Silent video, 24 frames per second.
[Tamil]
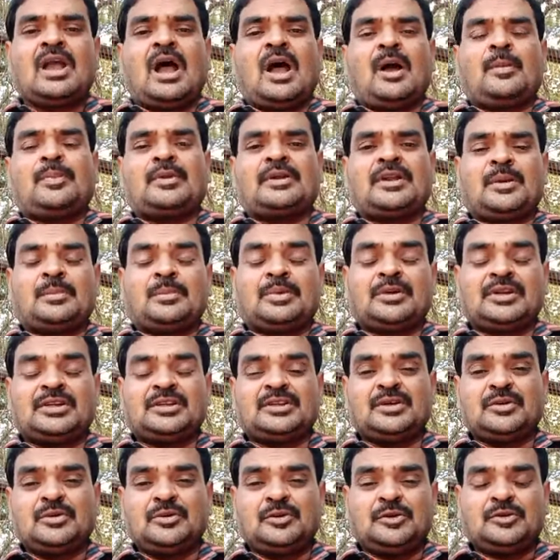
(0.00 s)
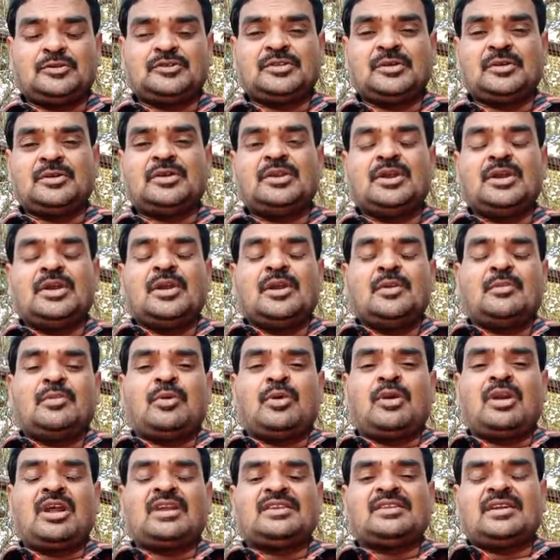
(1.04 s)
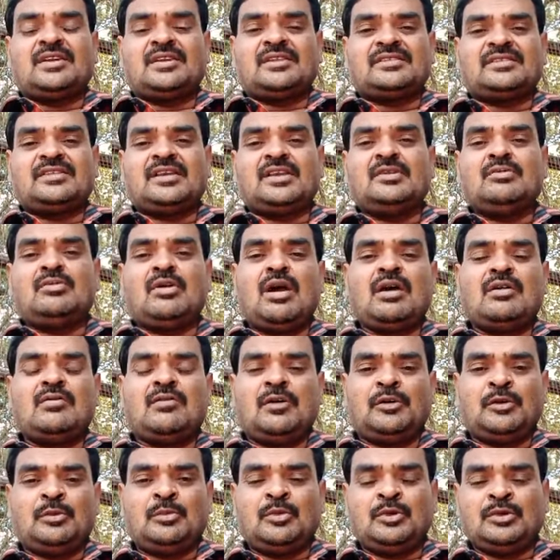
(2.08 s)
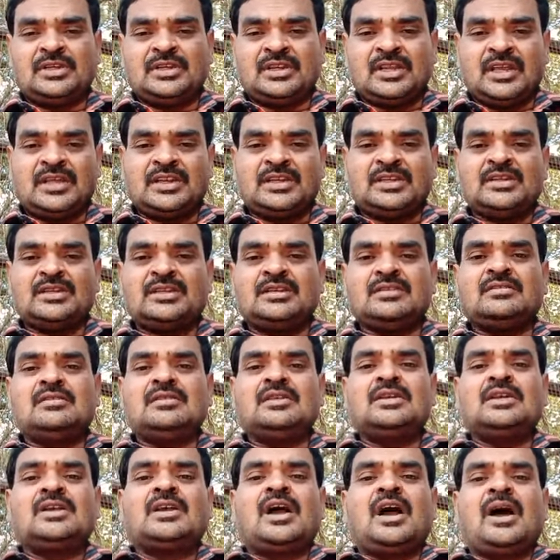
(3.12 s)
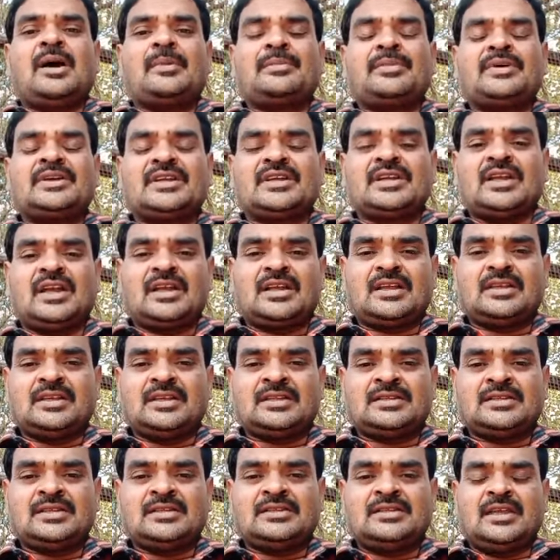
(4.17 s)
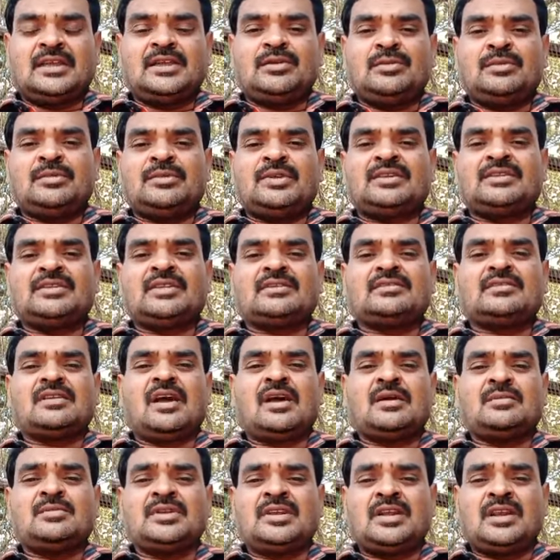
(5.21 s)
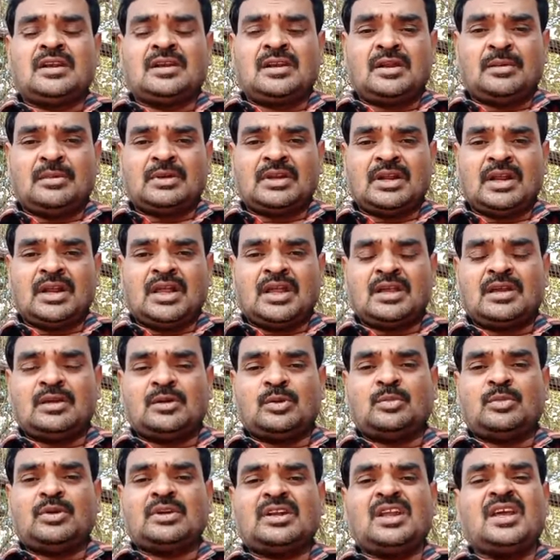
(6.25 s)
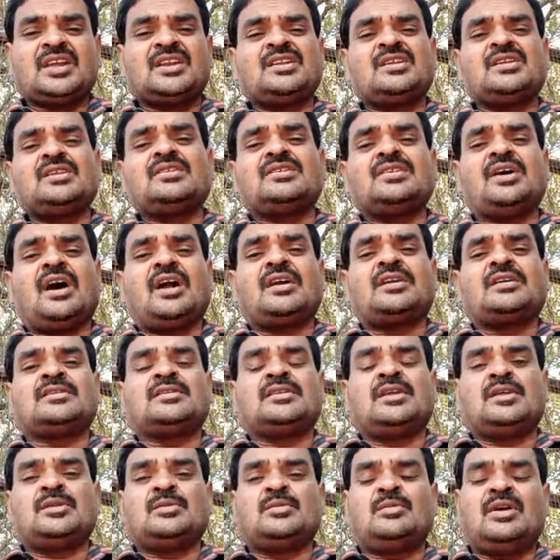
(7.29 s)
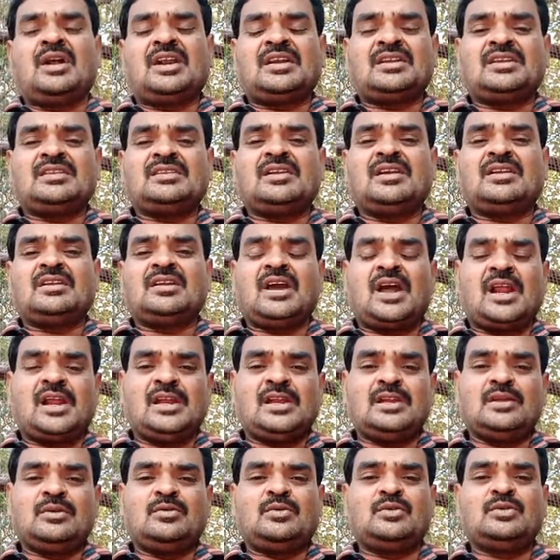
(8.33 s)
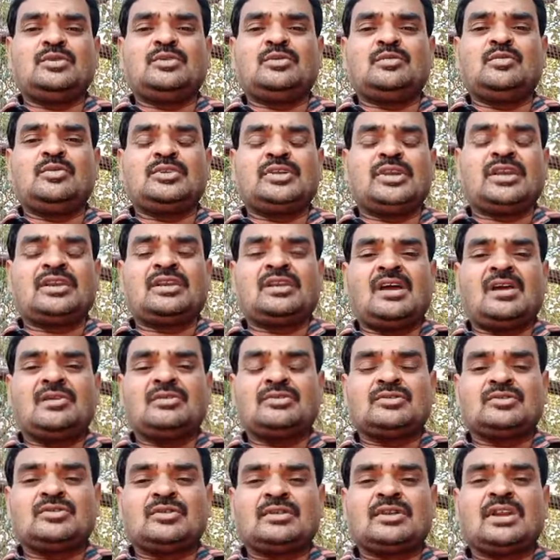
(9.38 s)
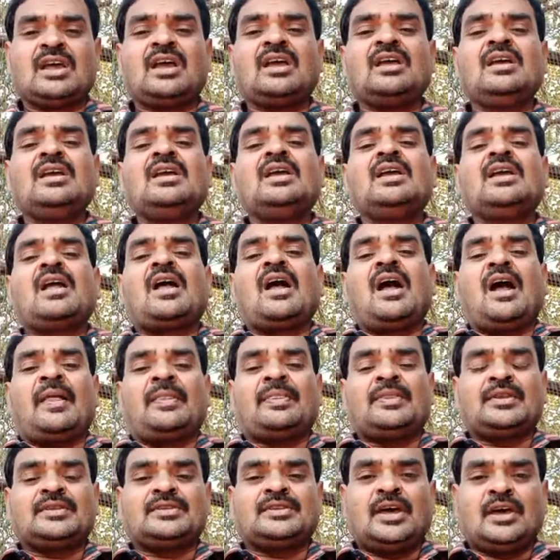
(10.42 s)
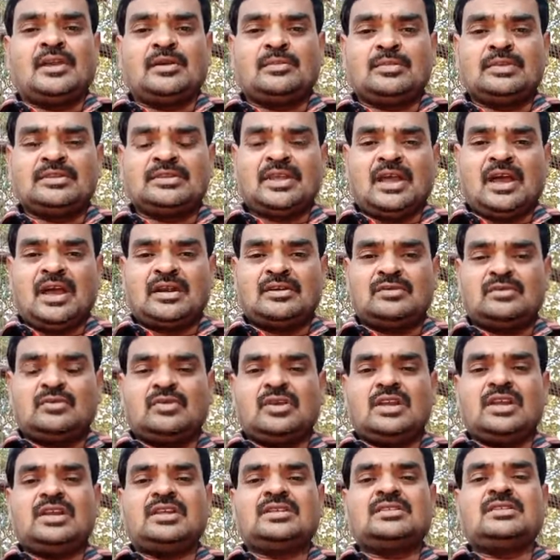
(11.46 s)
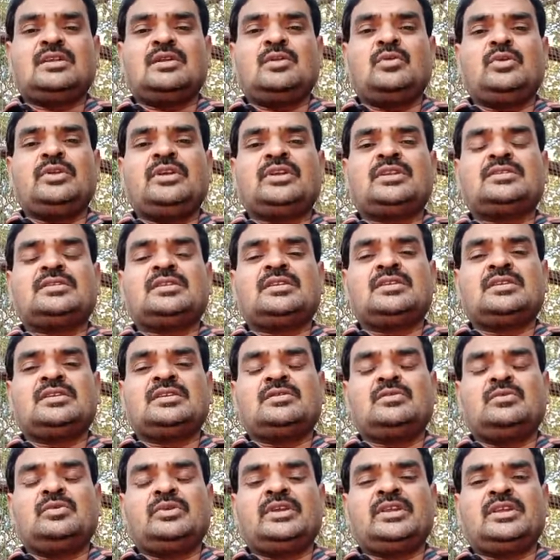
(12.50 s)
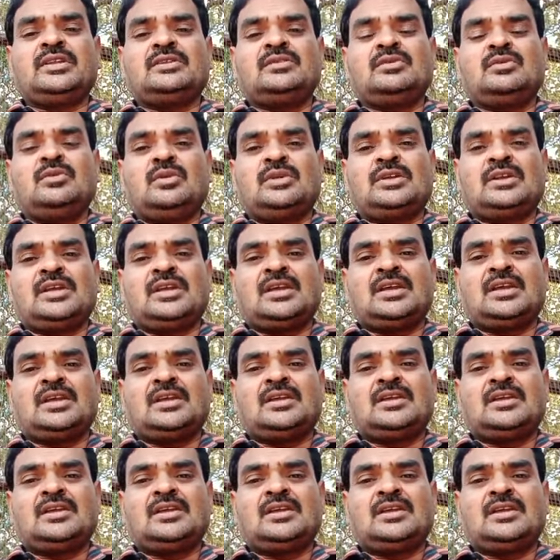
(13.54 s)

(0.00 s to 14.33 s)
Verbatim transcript: அப்போ நம்மக்கிட்ட ஒரு பொருளாதாரம் செல்வாக்கு வரும்போது நிறைய அம்மனுக்காக எந்த தெய்வம் எந்த சாமியால் நம்ம நல்லா இருக்கிறோமோ நிறைய தானம் தர்மம் அன்னதானம் அள்ளி கொடுக்கும்போது என்ன ஆகுன்னு சொன்னால் அந்த தர்மம் தான் உலகத்தில் உயர்த்து உயர்ந்து ஒன்றை